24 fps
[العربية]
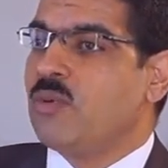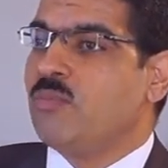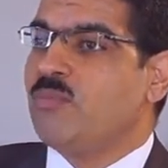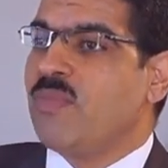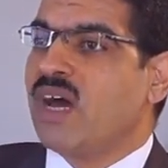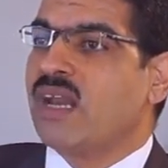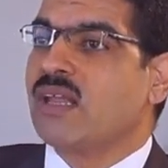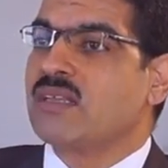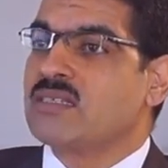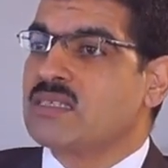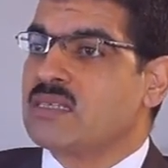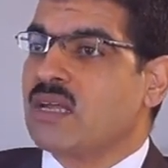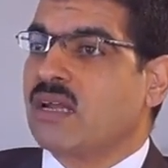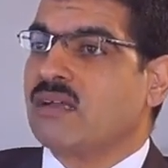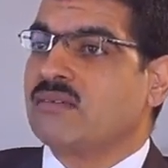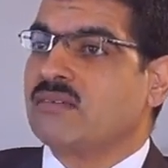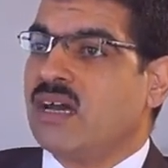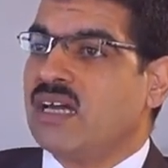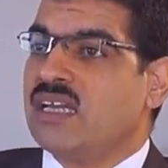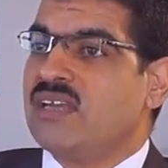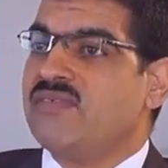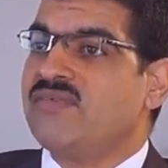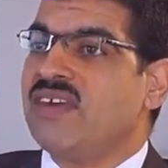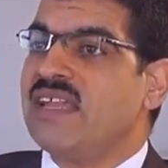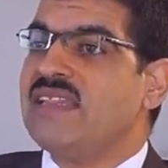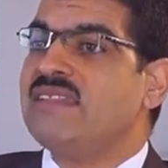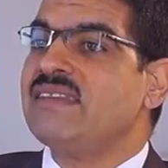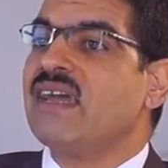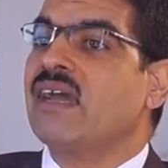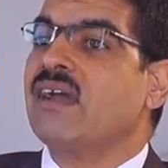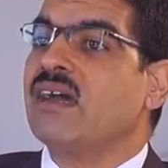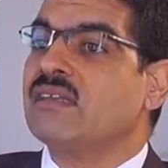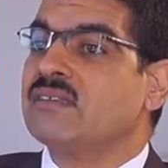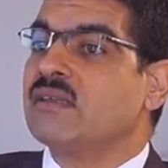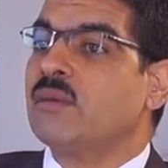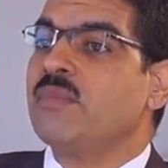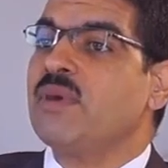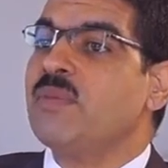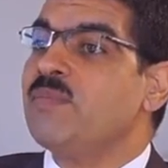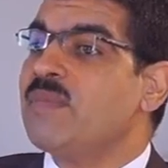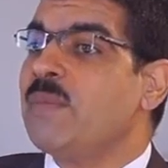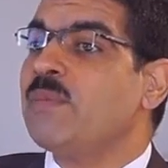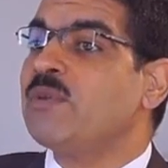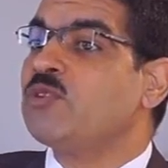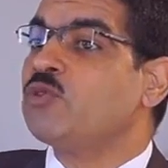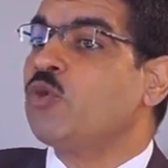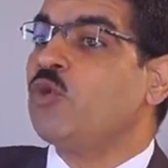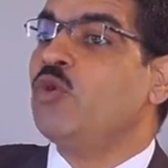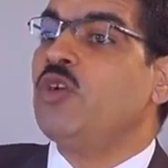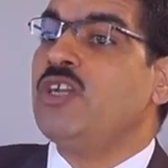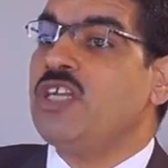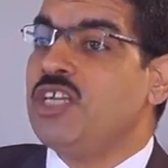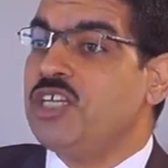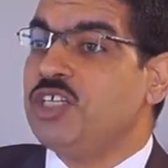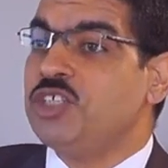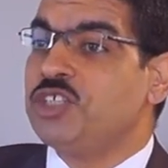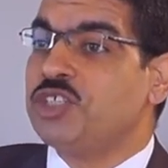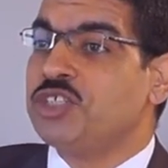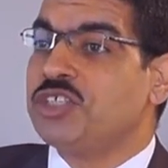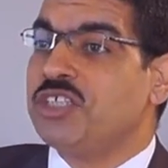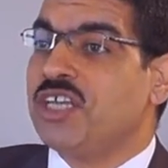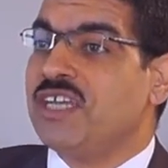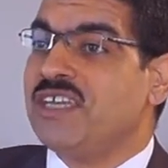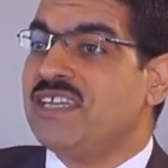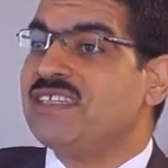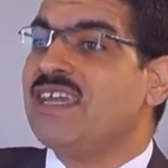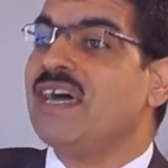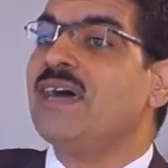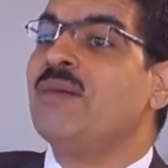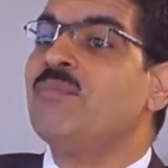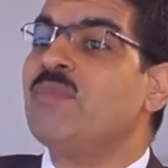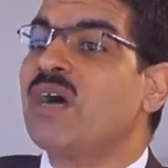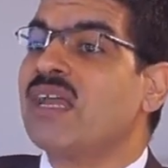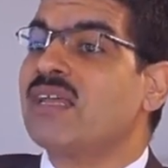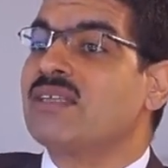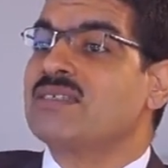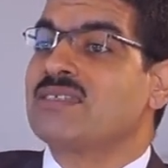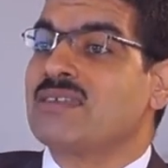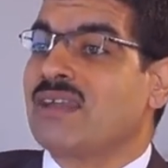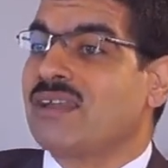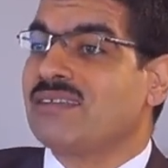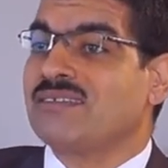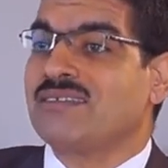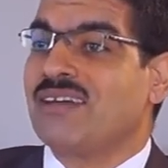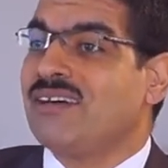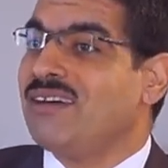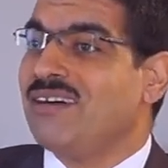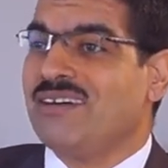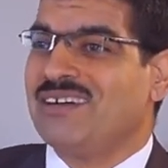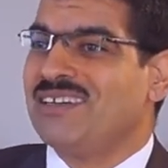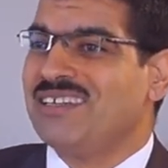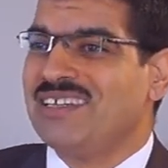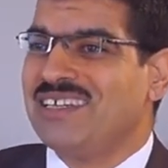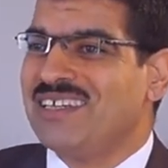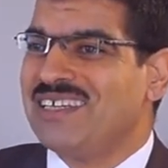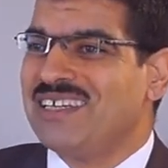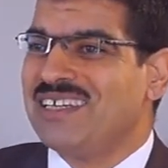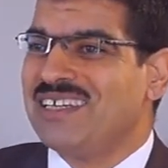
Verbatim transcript: مرض سرطاني فانت كطبيب ما بتقوليش ان ده مرض سرطان